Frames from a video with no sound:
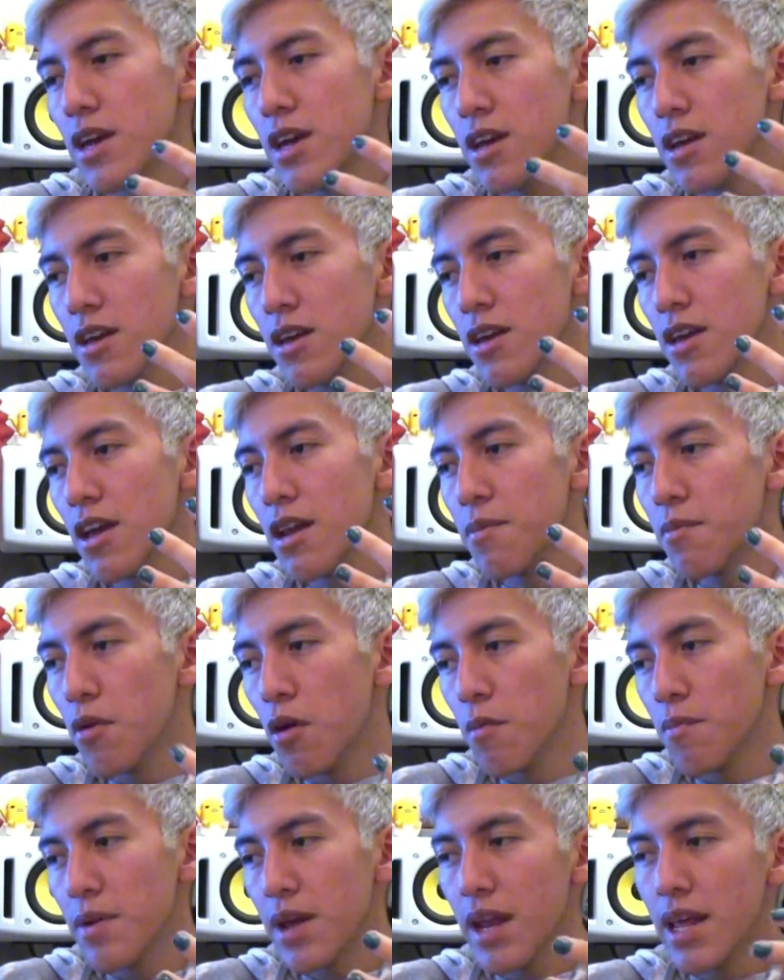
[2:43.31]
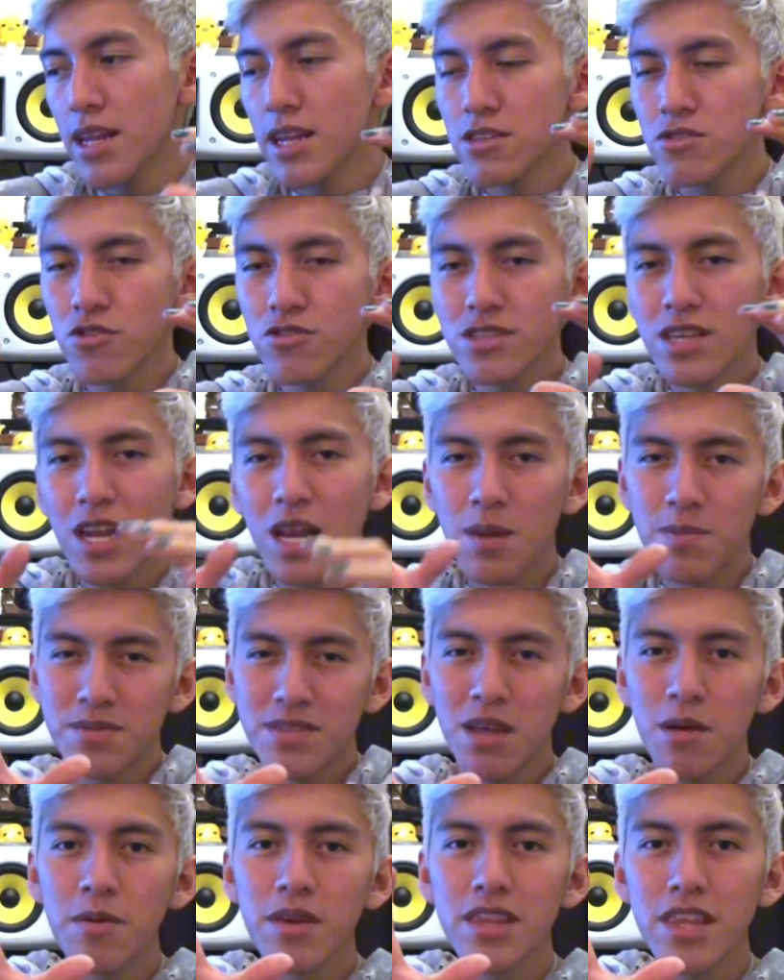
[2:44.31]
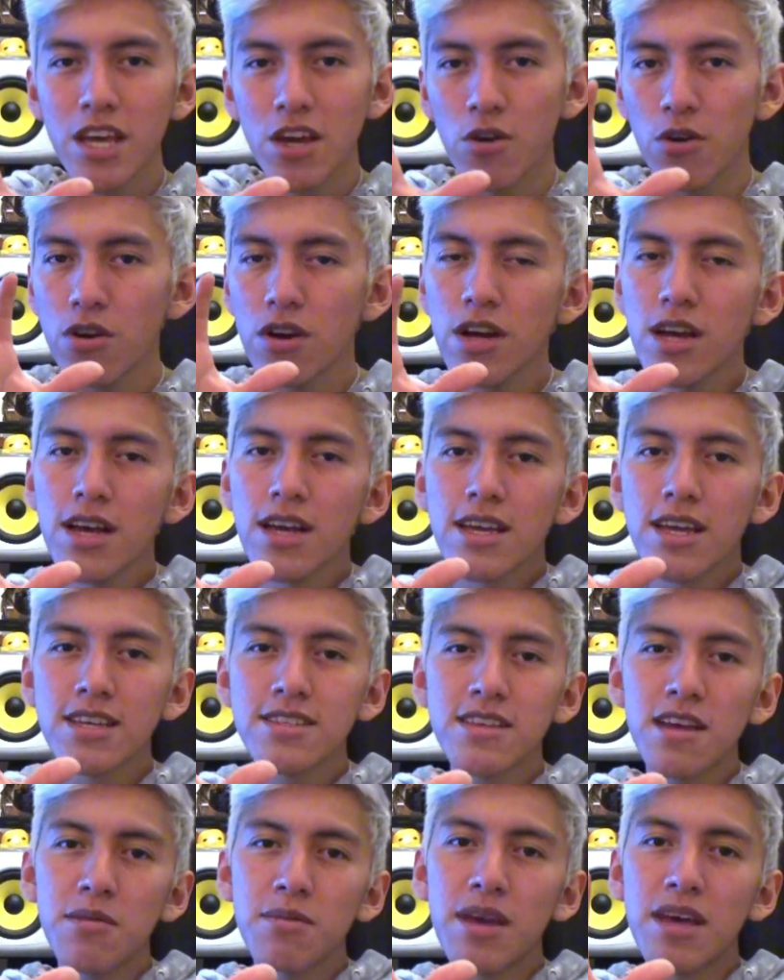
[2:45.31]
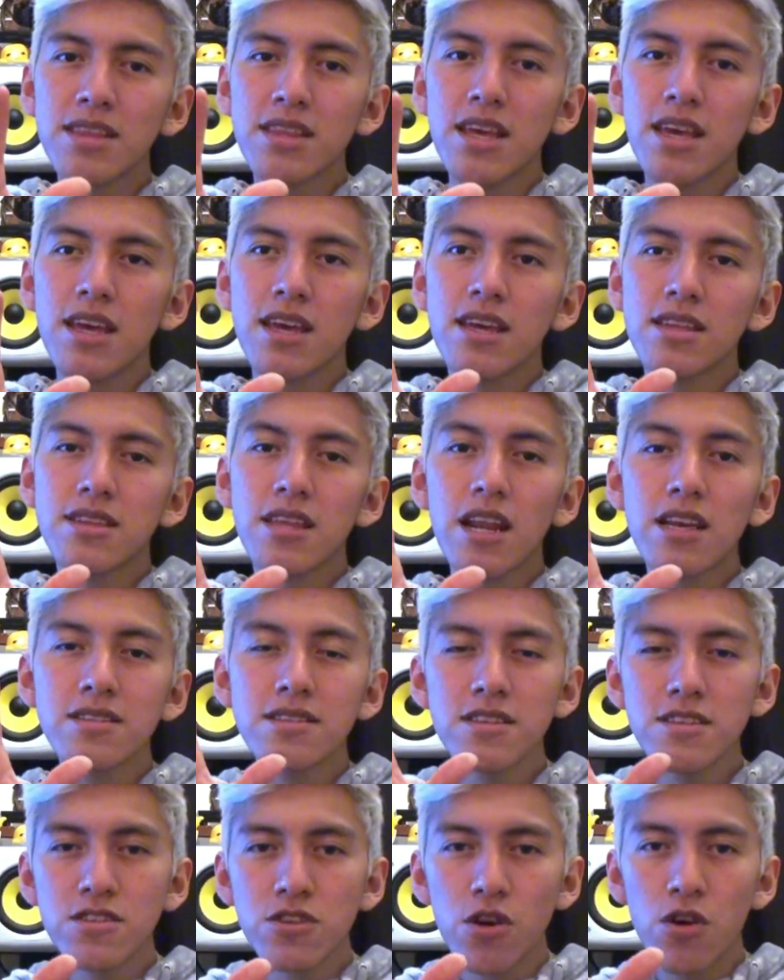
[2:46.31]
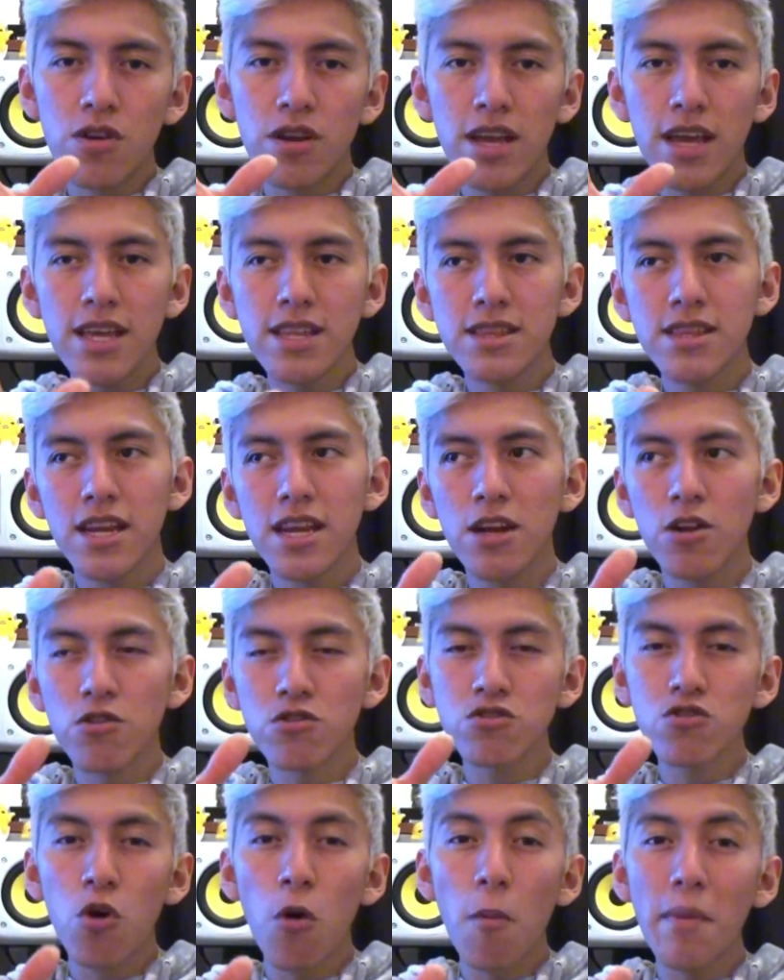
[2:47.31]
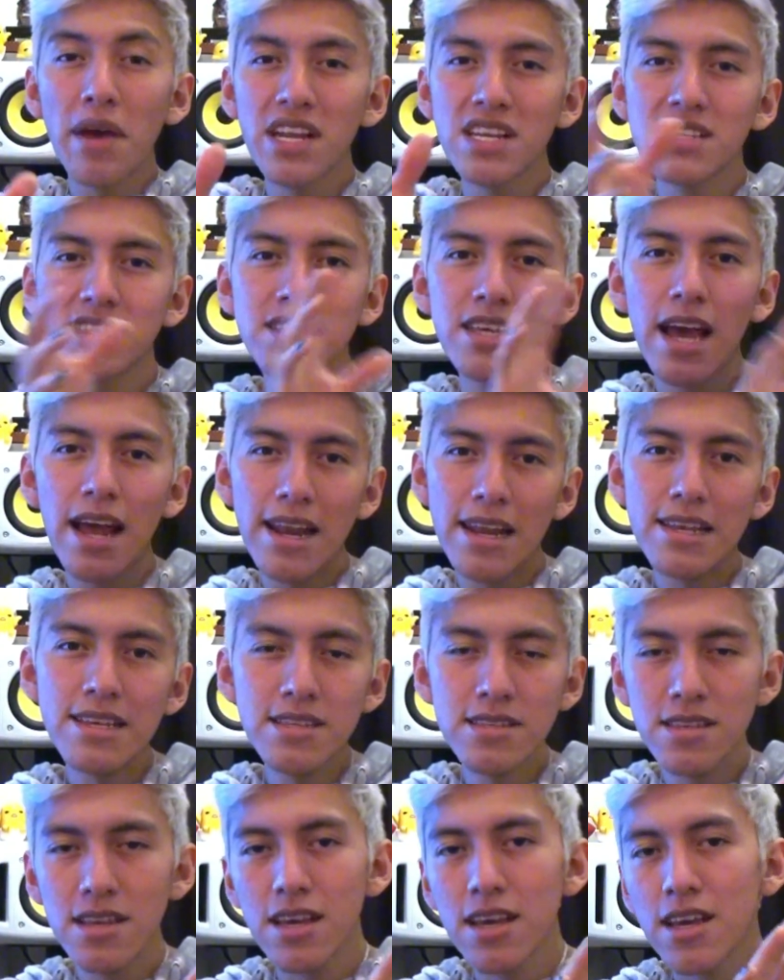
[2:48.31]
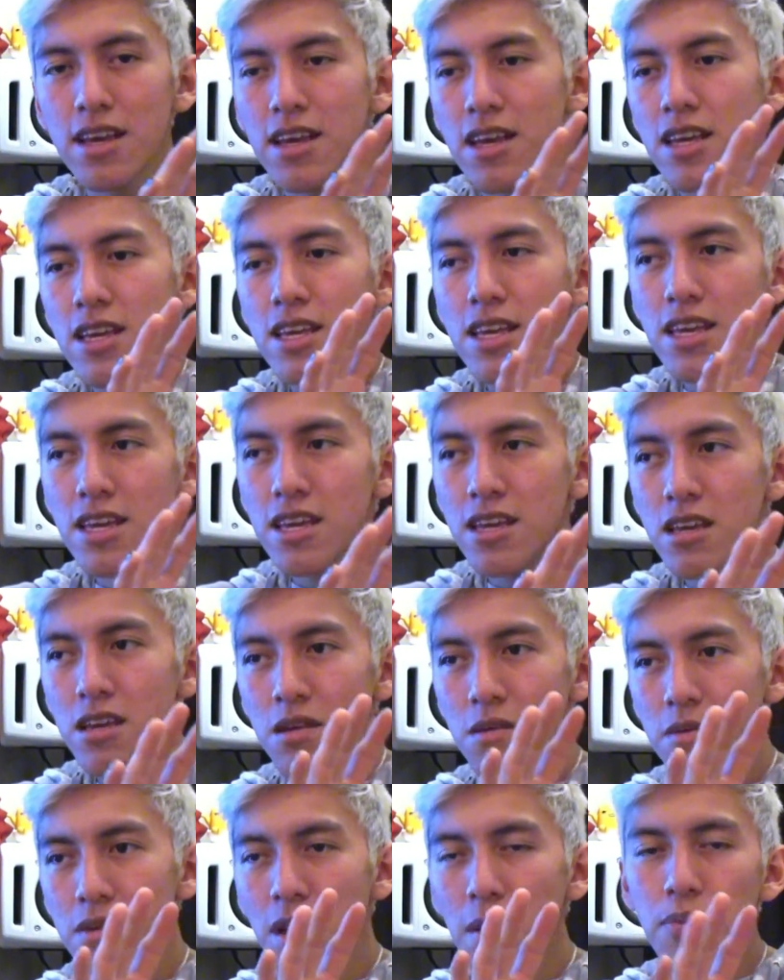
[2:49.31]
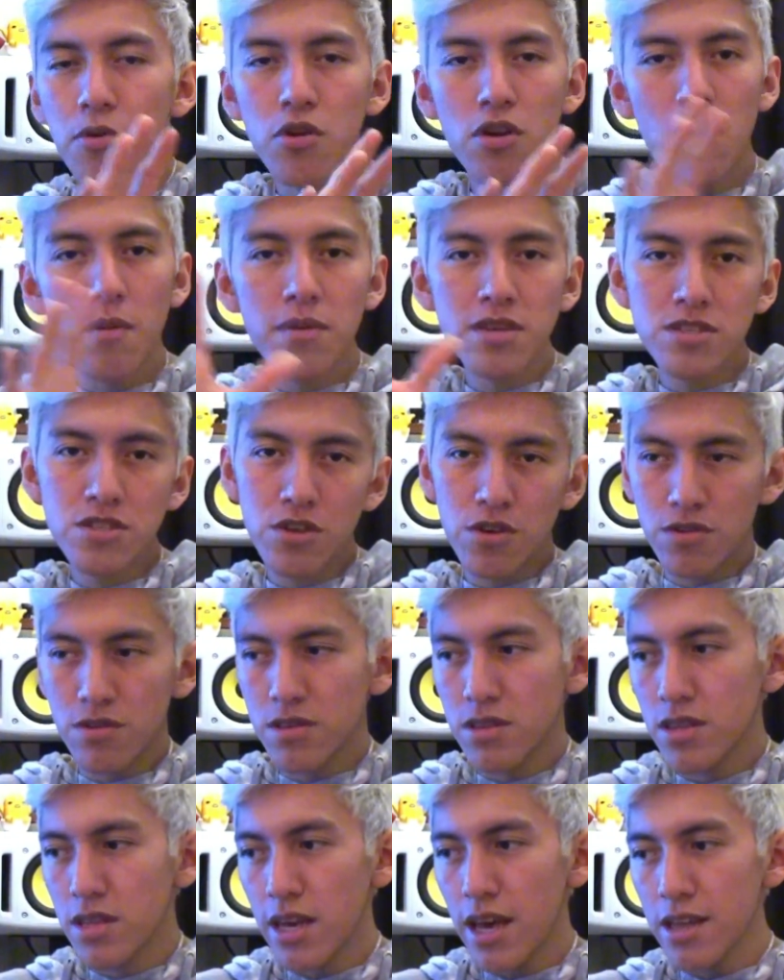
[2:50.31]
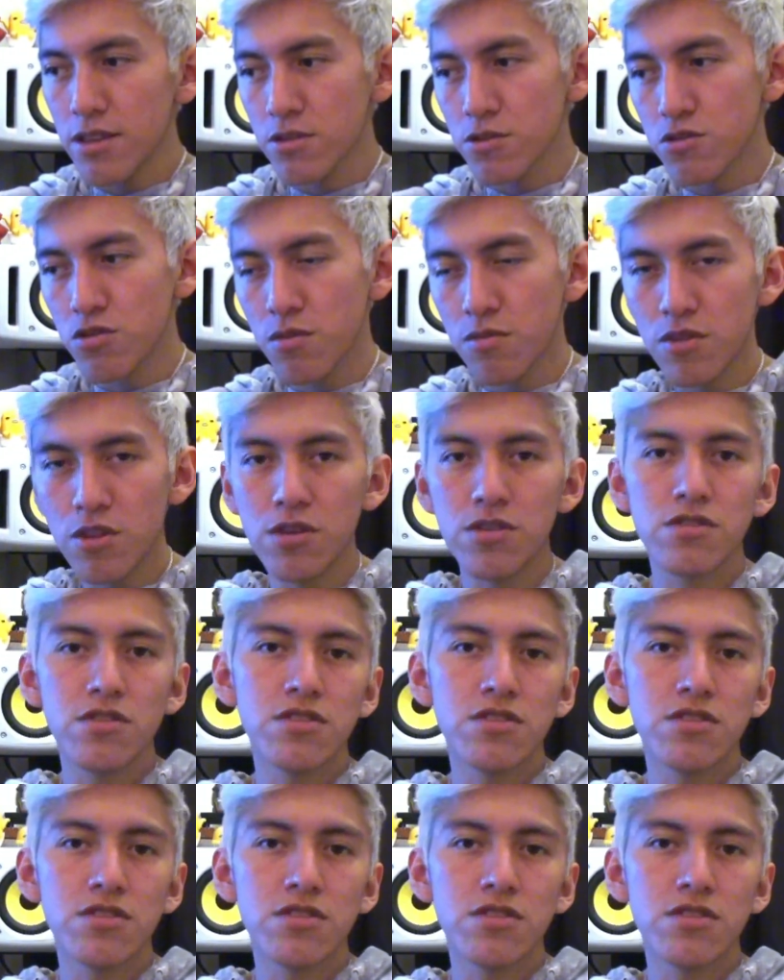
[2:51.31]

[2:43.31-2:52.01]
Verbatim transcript: Eh, el bump eran estos clips de video que servían de transición entre los comerciales y la programación de Adult Swim, ¿no?